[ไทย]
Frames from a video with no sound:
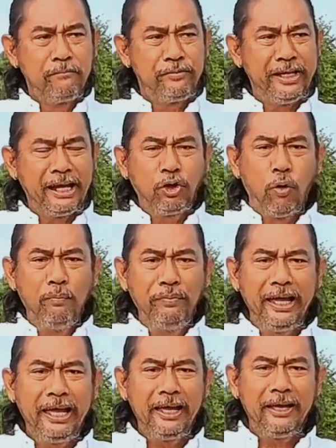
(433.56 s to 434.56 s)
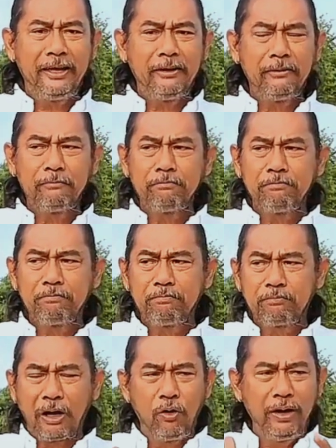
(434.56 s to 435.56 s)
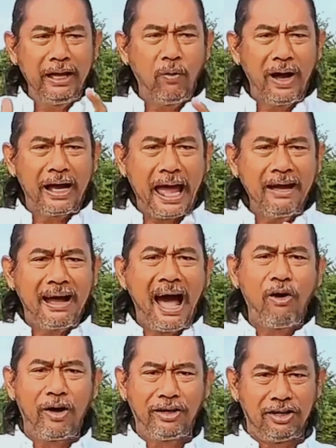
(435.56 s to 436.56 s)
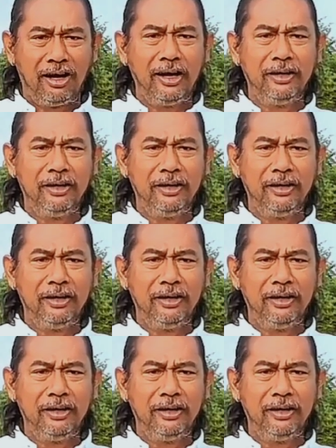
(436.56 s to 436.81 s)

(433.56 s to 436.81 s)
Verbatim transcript: เซียนกลุ่มนี้เขาเรียกว่าแก๊งก้าวกระเท